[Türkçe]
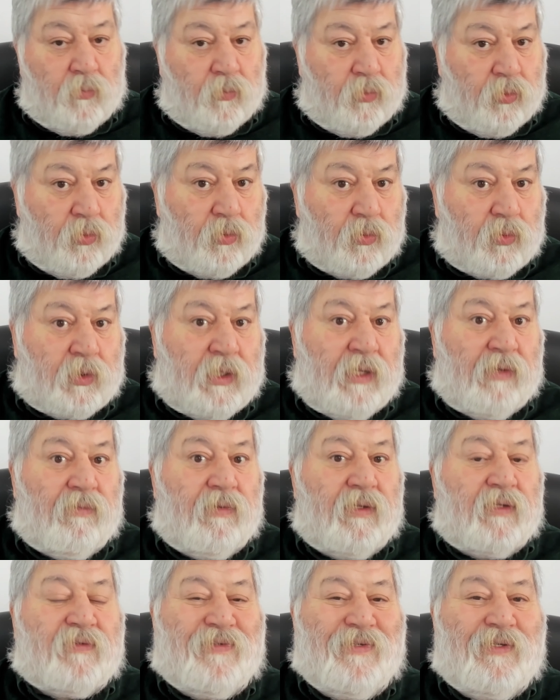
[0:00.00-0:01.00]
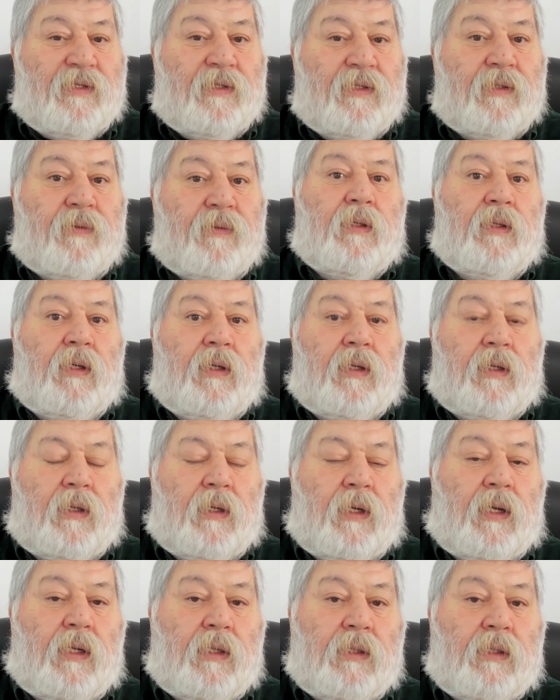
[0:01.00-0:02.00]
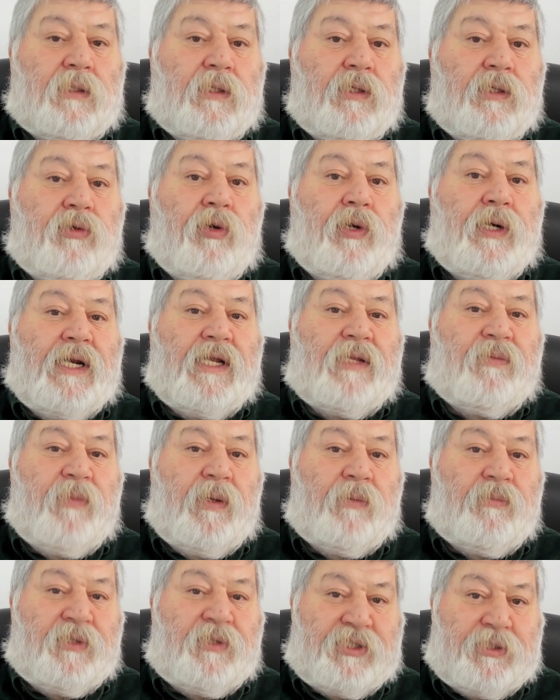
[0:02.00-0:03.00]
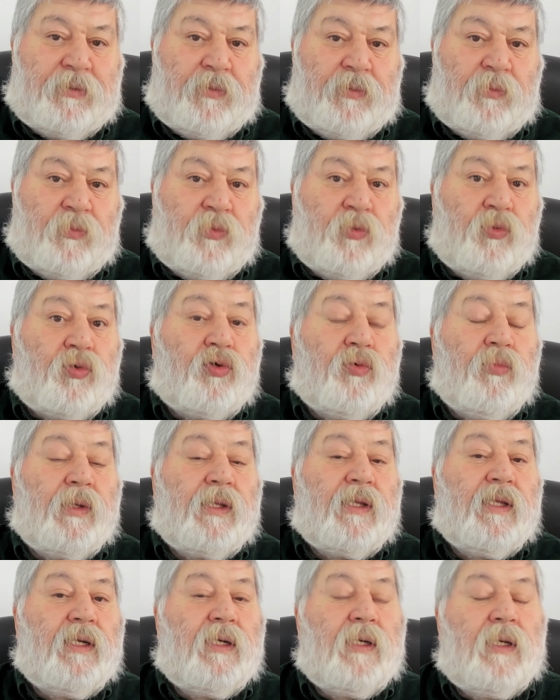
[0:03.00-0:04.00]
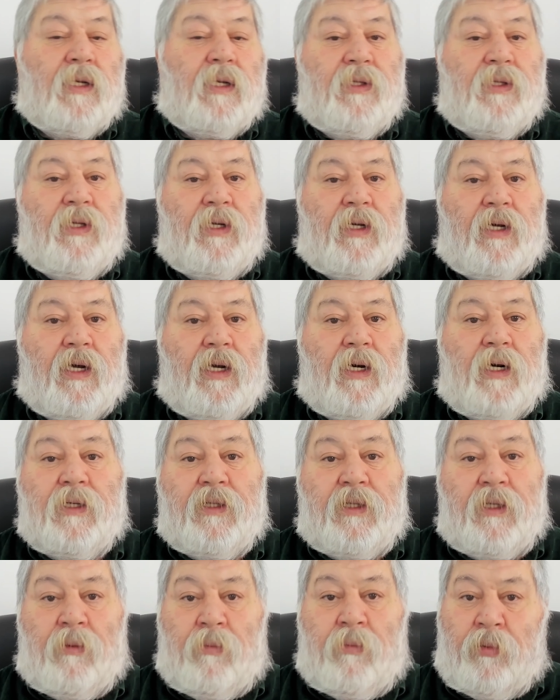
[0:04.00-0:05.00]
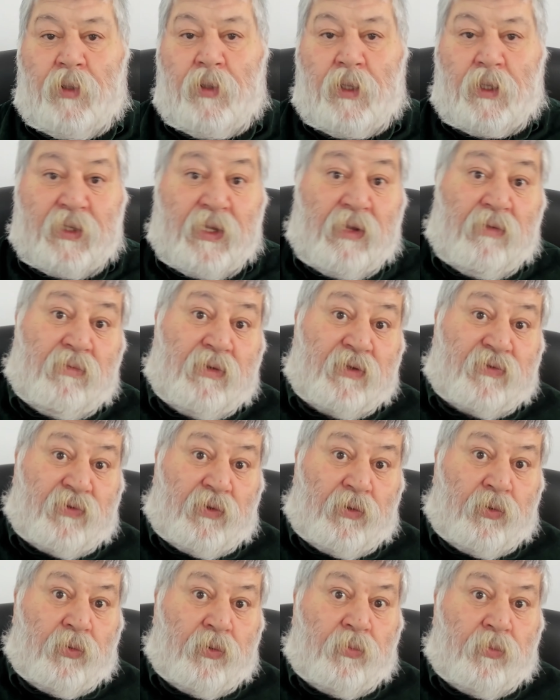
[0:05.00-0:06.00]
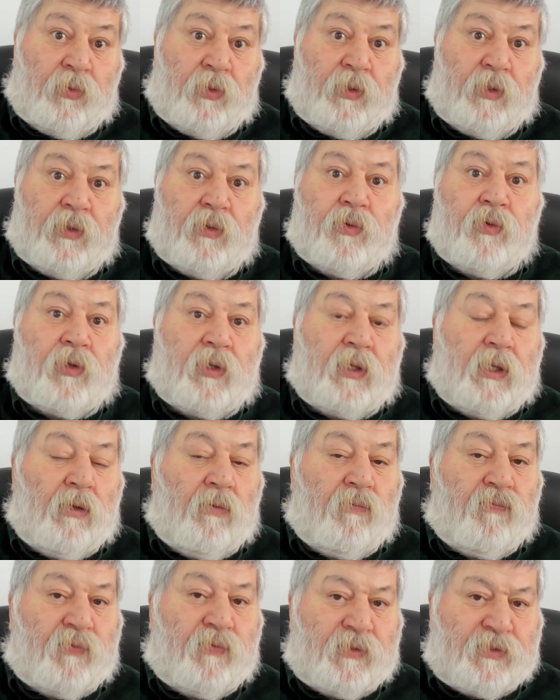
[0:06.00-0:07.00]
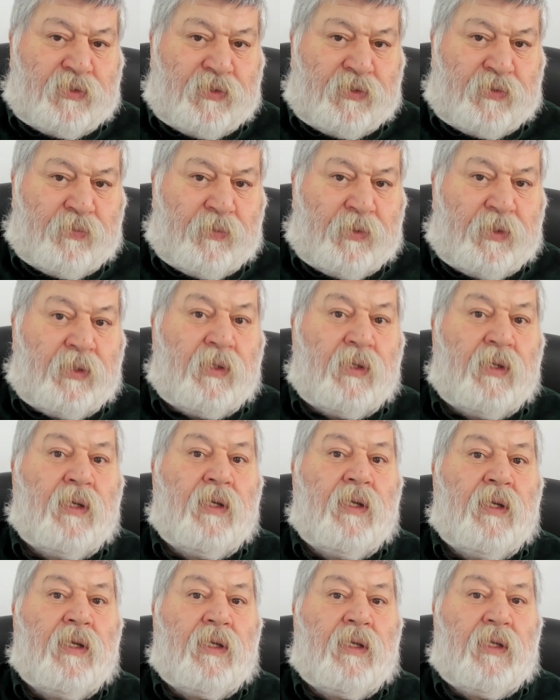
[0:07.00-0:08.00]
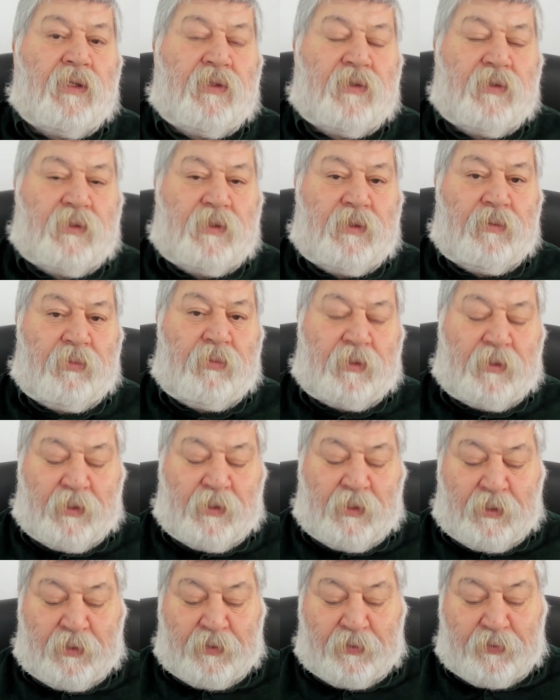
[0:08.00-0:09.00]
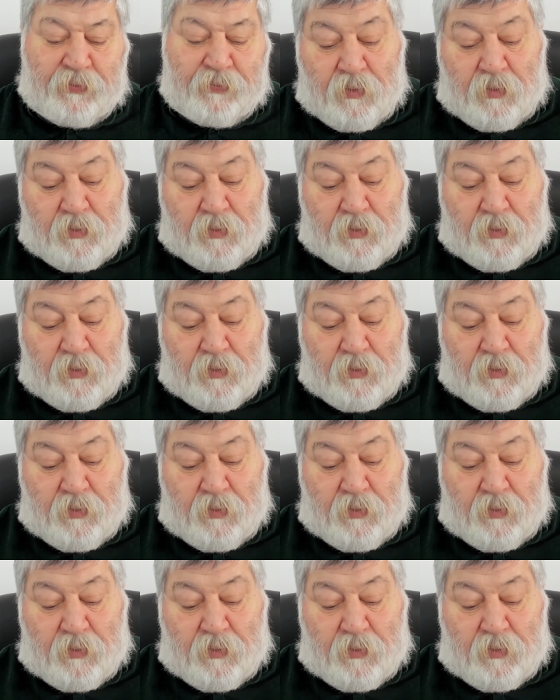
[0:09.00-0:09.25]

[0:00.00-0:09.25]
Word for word: Bu devletin halkı yönetme biçimi. Bu hükümetlerin aldığı karar değil bunlar. Devlet alıyor bunları. 12 Eylül faşizminin getirdiği bir karardı.